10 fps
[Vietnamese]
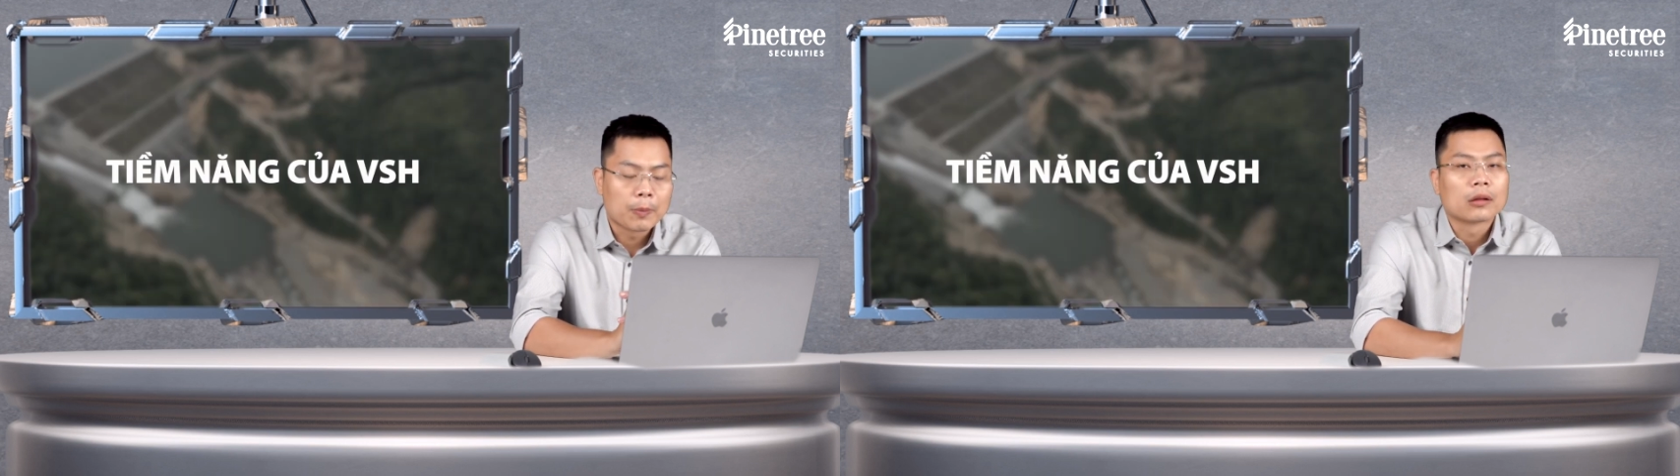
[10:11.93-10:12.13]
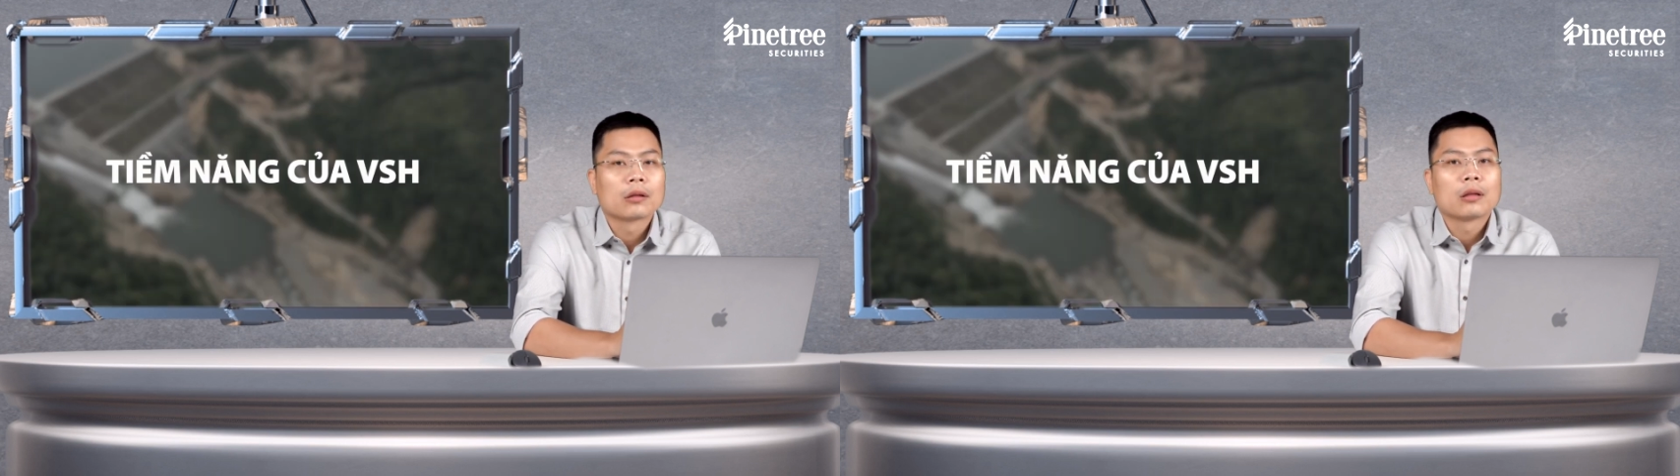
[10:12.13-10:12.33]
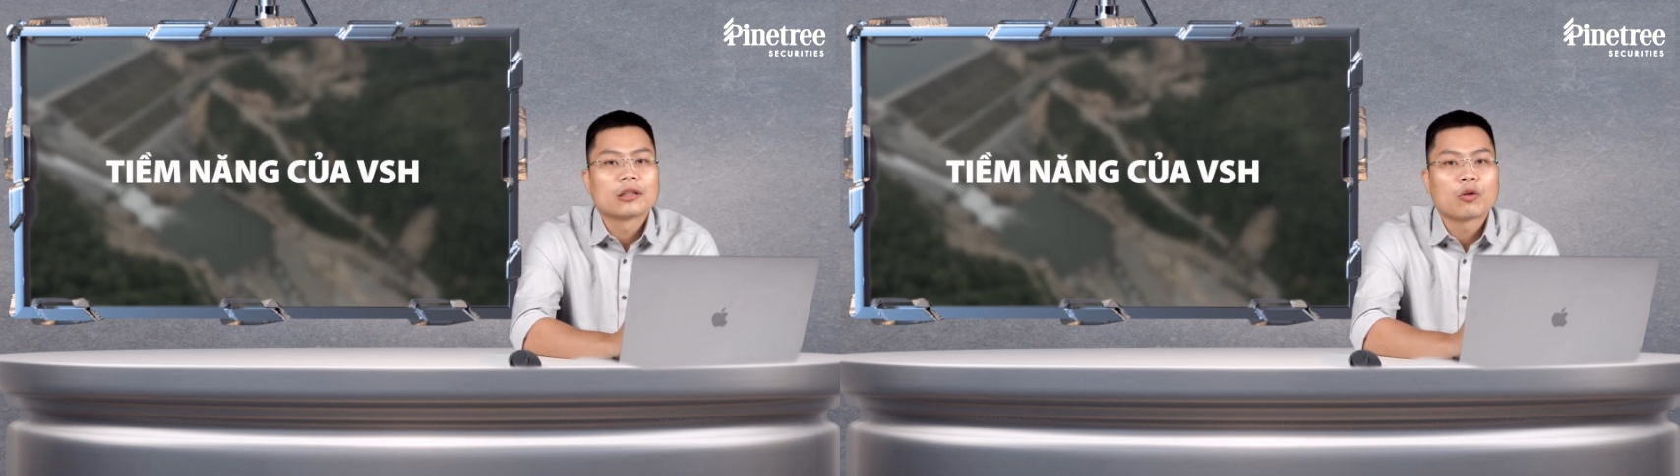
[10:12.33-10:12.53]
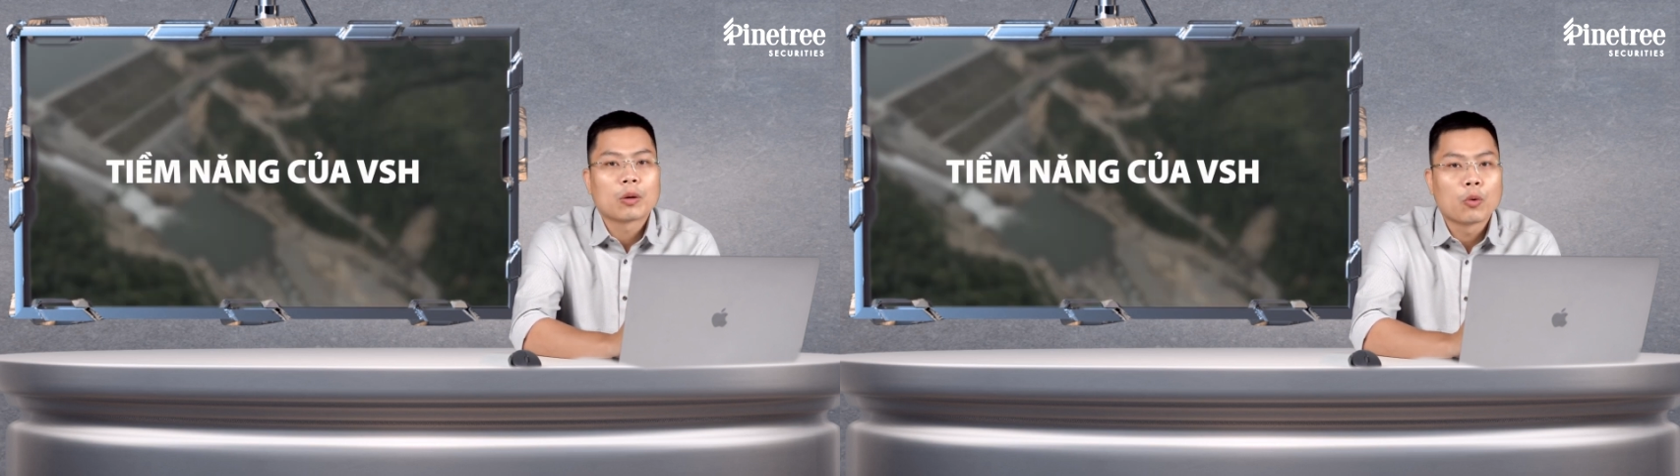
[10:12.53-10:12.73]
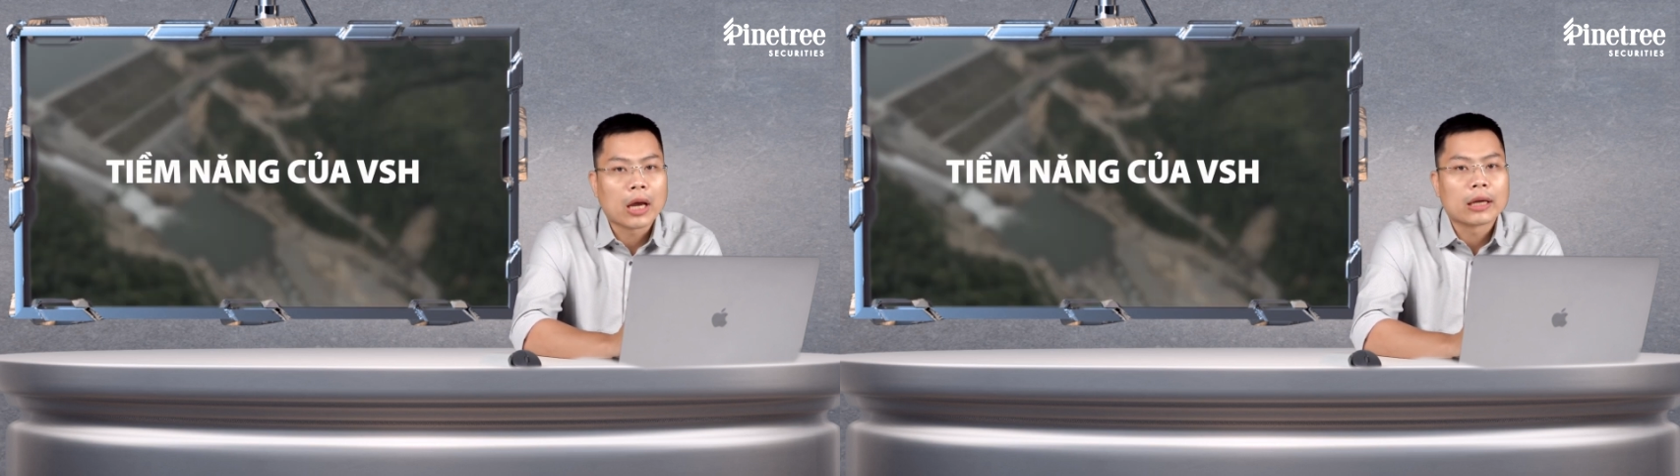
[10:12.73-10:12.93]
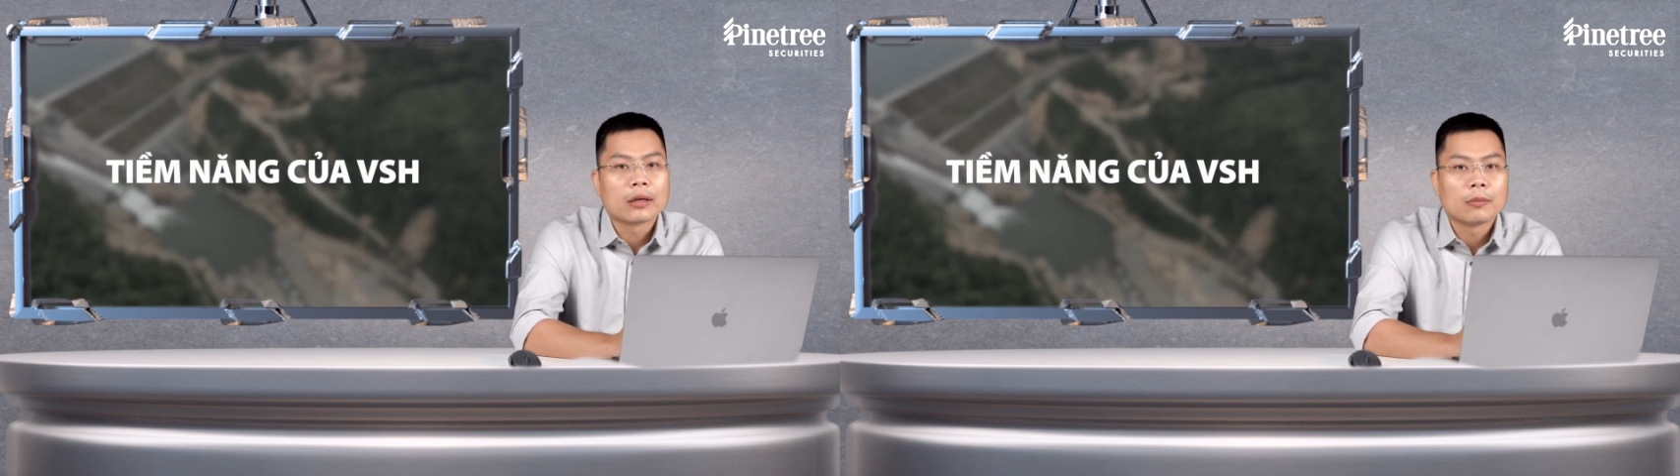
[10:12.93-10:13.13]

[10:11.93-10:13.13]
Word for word: biệt là trong cái bối cảnh